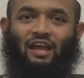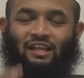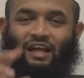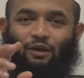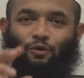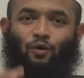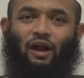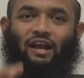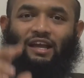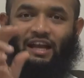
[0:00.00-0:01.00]
இந்த
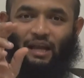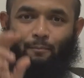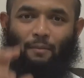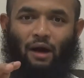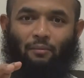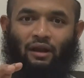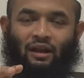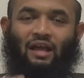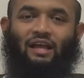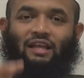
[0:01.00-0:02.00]
அல்குர்வான் நீங்கள் நம்பாமல்
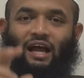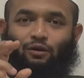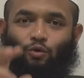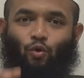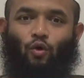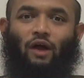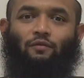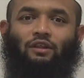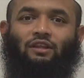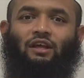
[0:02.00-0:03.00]
இந்த அல்குர்வான்
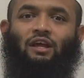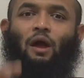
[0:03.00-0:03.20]
வந்து